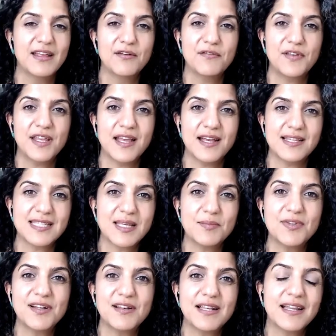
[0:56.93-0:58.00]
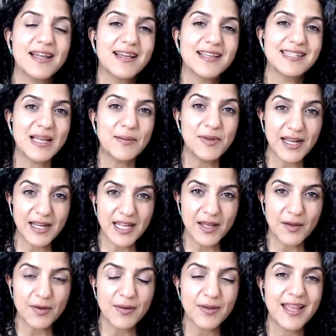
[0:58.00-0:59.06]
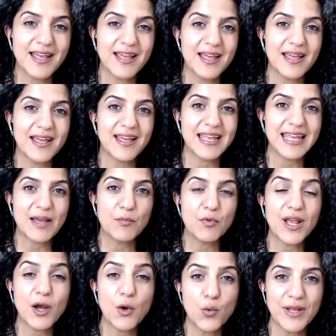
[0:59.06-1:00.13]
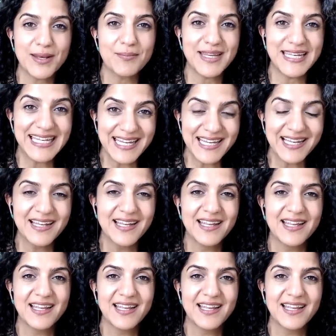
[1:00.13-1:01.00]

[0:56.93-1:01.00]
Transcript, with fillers: في أستبدل أستعملها كمكون بديل